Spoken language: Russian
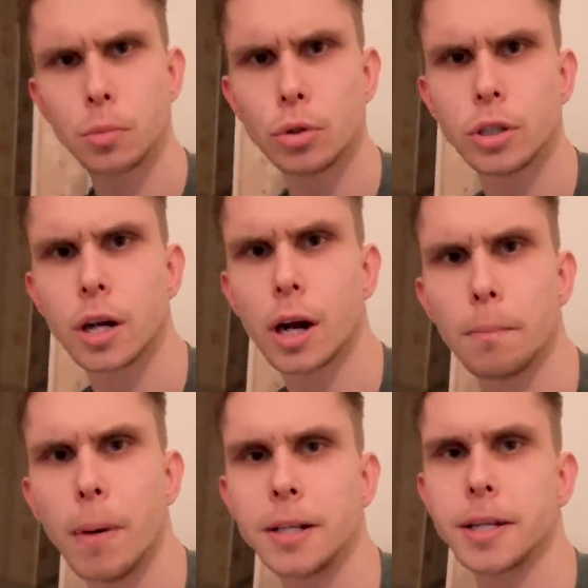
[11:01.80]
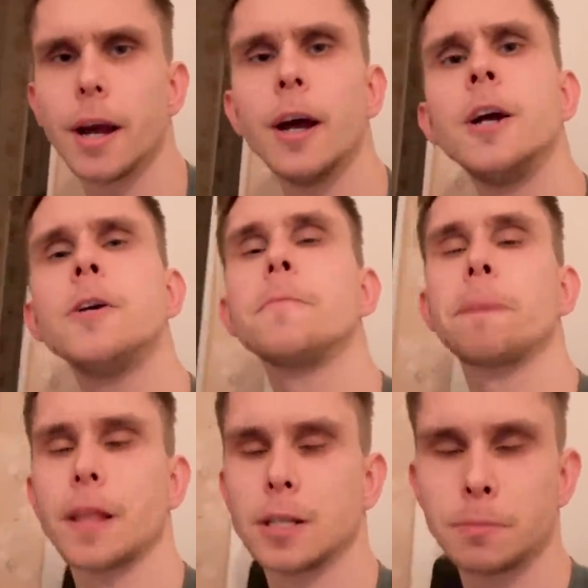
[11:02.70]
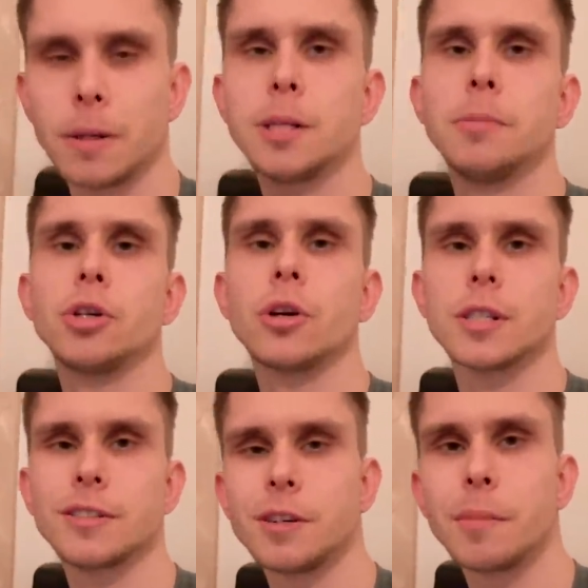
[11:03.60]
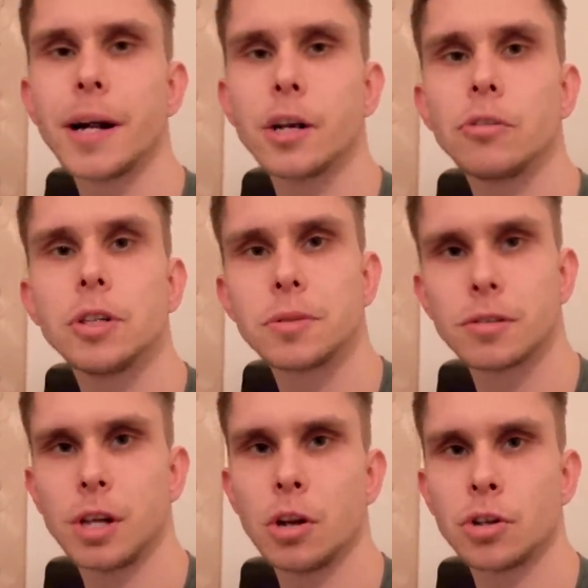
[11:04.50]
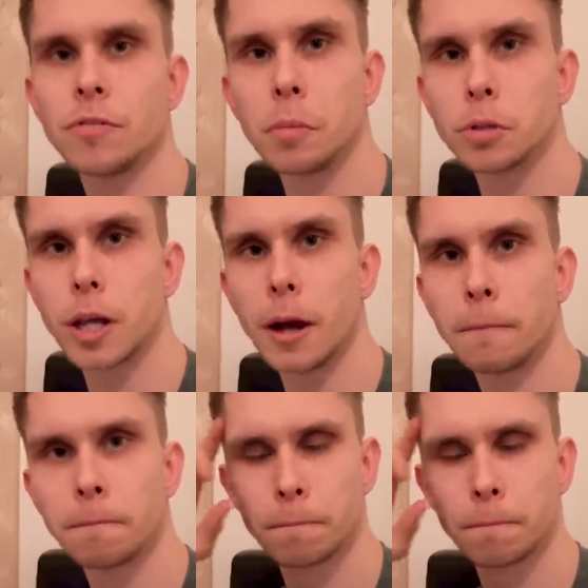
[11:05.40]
будете как батьки. Спасибо еще раз за внимание, увидимся в следующем выпуске.